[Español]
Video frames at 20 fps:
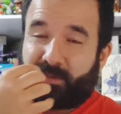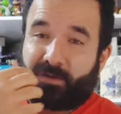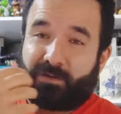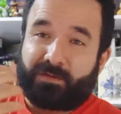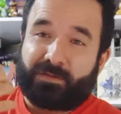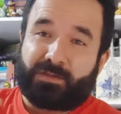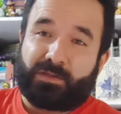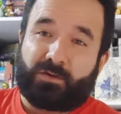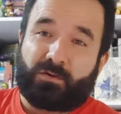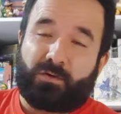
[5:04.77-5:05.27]
a
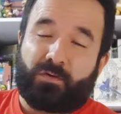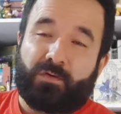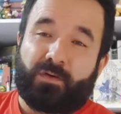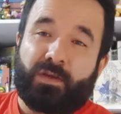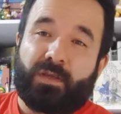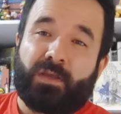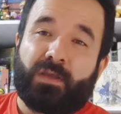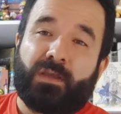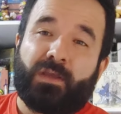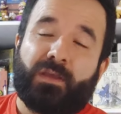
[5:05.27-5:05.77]
través de
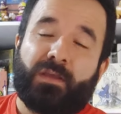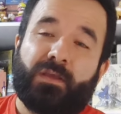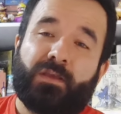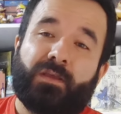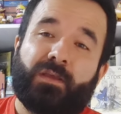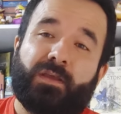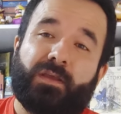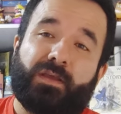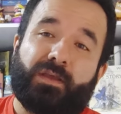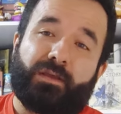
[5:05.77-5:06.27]
Koi,
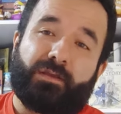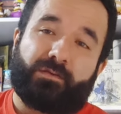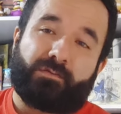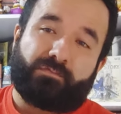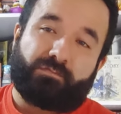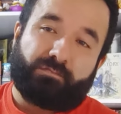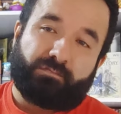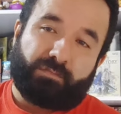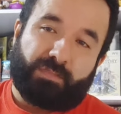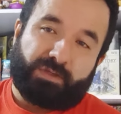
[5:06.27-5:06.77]
eh,
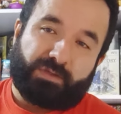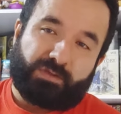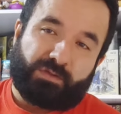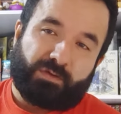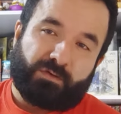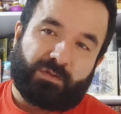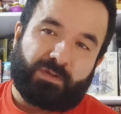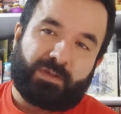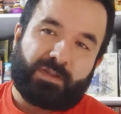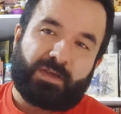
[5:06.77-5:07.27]

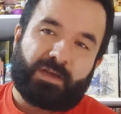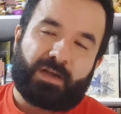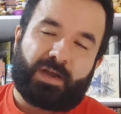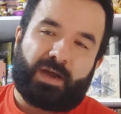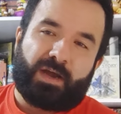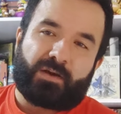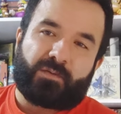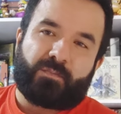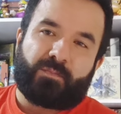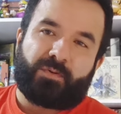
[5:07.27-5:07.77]
mencionan a
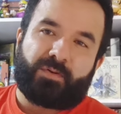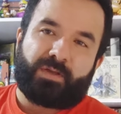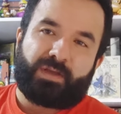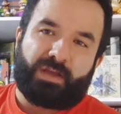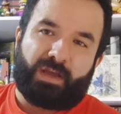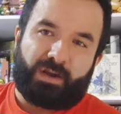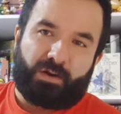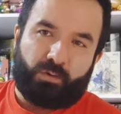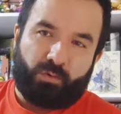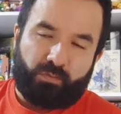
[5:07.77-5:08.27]
Garp,
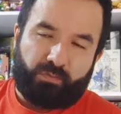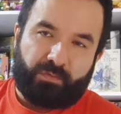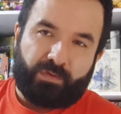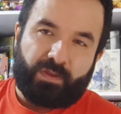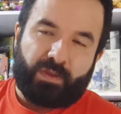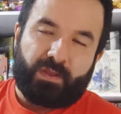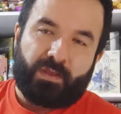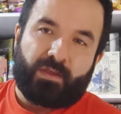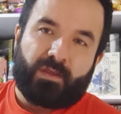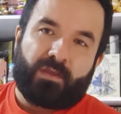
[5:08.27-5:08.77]
a
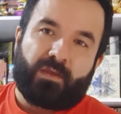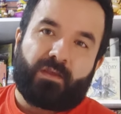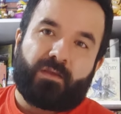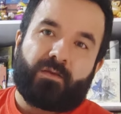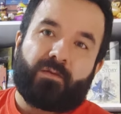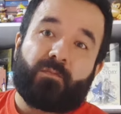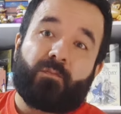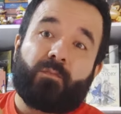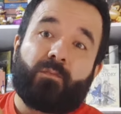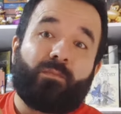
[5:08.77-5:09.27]
Luffy,
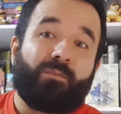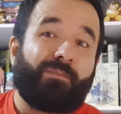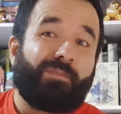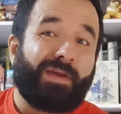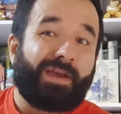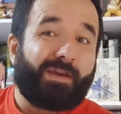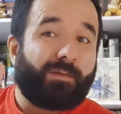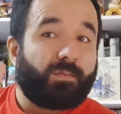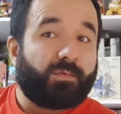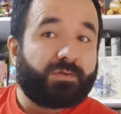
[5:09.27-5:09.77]

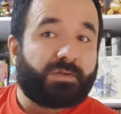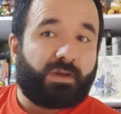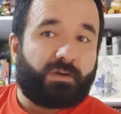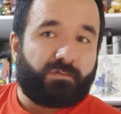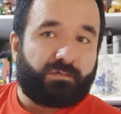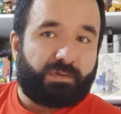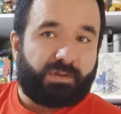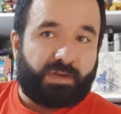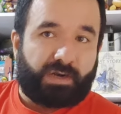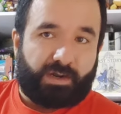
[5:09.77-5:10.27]
vemos a
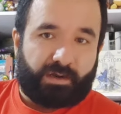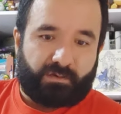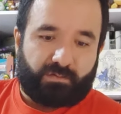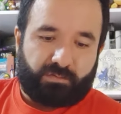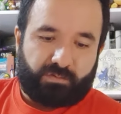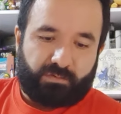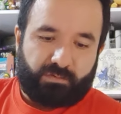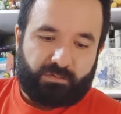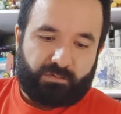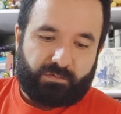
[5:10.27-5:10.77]
un
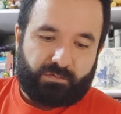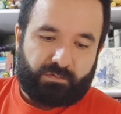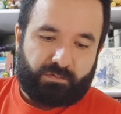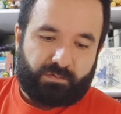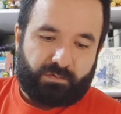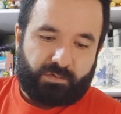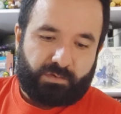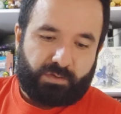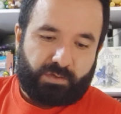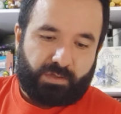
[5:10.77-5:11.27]
Dragon
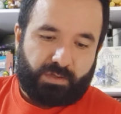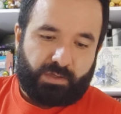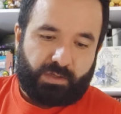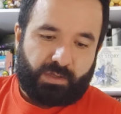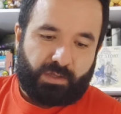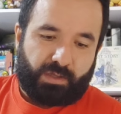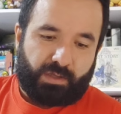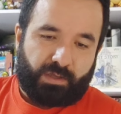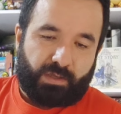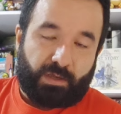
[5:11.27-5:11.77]

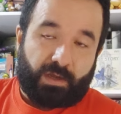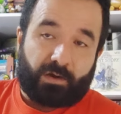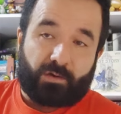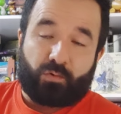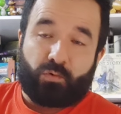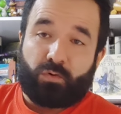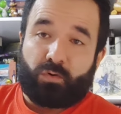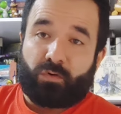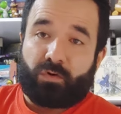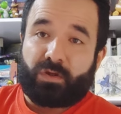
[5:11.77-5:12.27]
y a
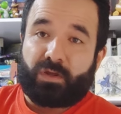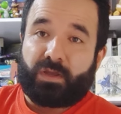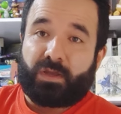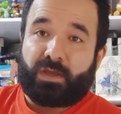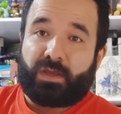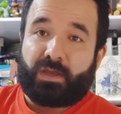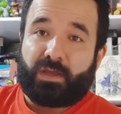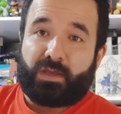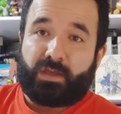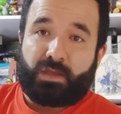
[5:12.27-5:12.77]

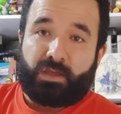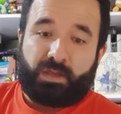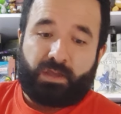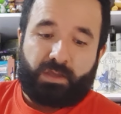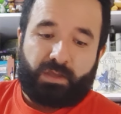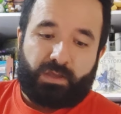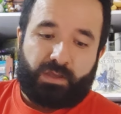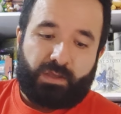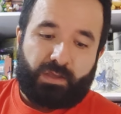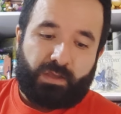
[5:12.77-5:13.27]
Kurohige.
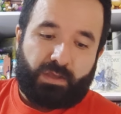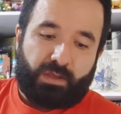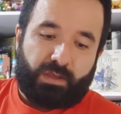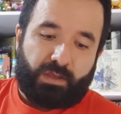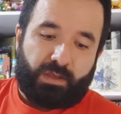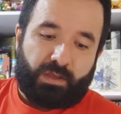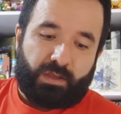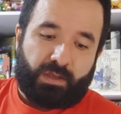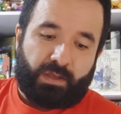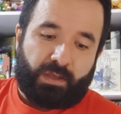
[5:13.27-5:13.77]

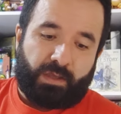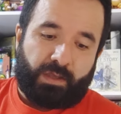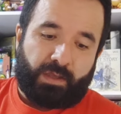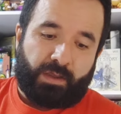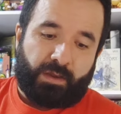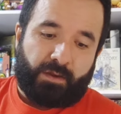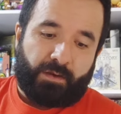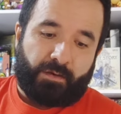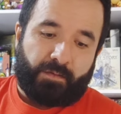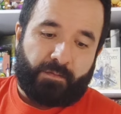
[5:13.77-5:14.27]

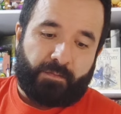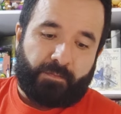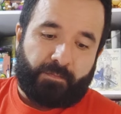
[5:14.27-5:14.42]
Y, eh,